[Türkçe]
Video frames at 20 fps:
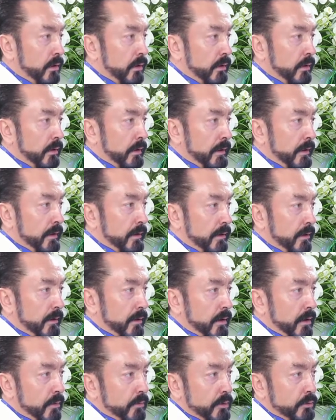Ee,
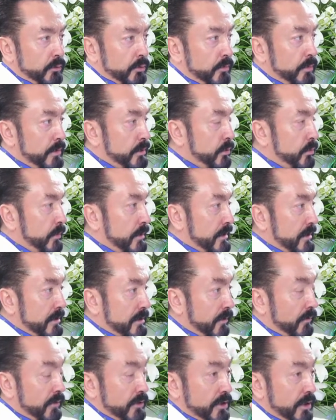ama diyor biz diyor mesela
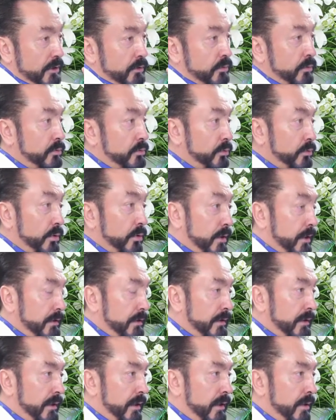savaşa gidiyoruz o diyor
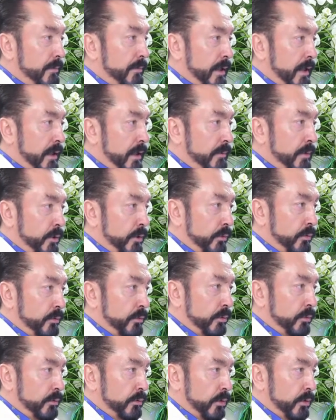kadınlarla beraber
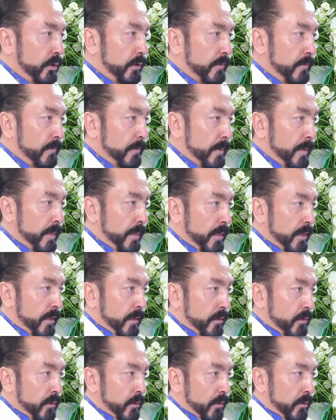oluyor diyor.
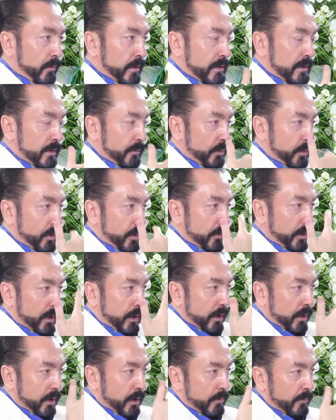Mesela böyle bir
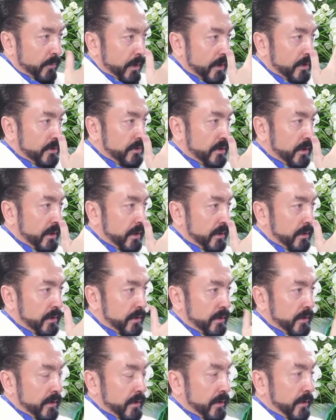ahmakça
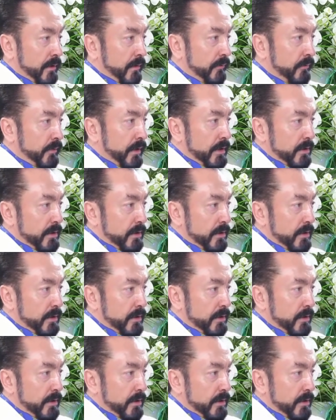ve